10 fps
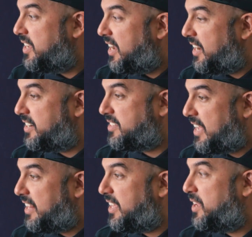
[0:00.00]
al
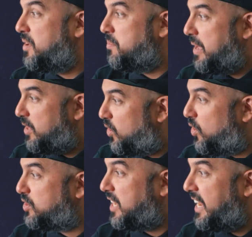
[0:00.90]
cristal de
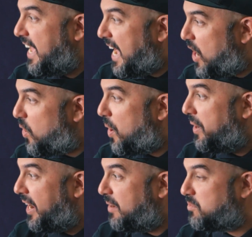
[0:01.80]
Mendoza, Leao,
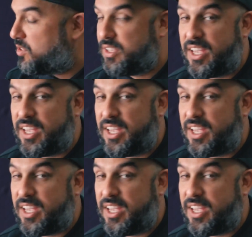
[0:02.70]
Abrahamson,